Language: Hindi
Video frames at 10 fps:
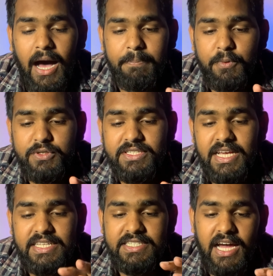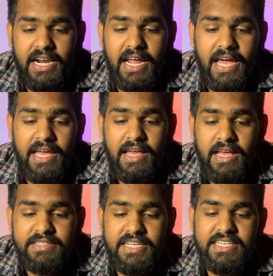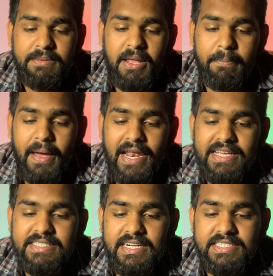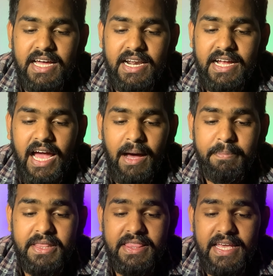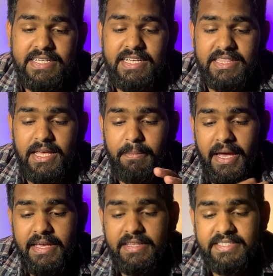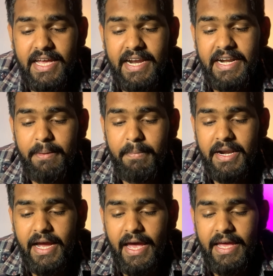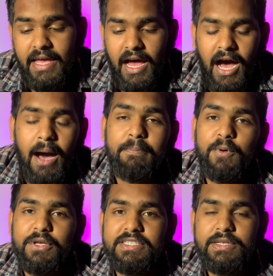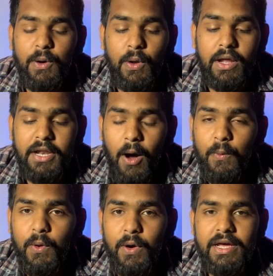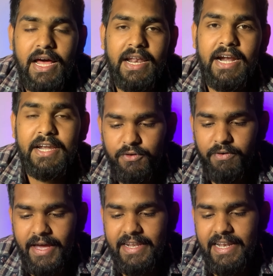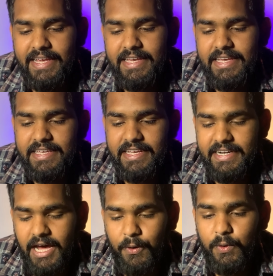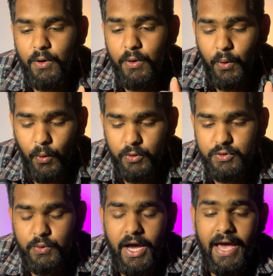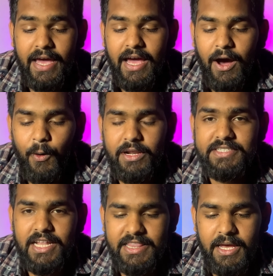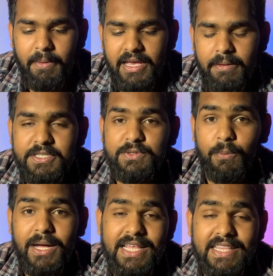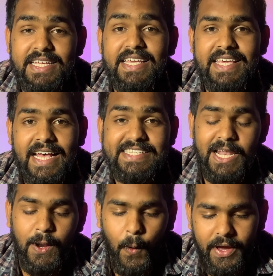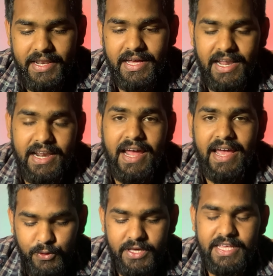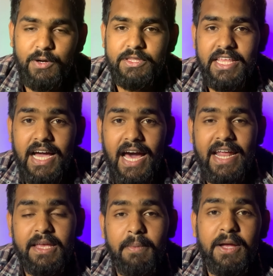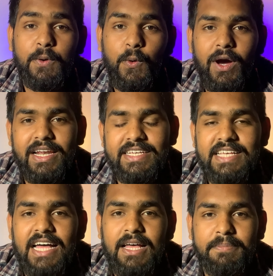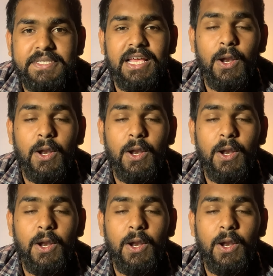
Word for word: आपको सर्च करना है जैसे कि मैंने पहले ही सर्च कर रखा है आप ये देख सकते हैं भाई सेकंड नंबर का है आपको इसको डाउनलोड करना है तो फाइनली ये डाउनलोड हो चुका है और चलते हैं भाई अब इसको बताते हैं कि कैसे लॉगिन करना है तो ये देखो दिखा रहा है कि भाई गूगल के साथ आप इसे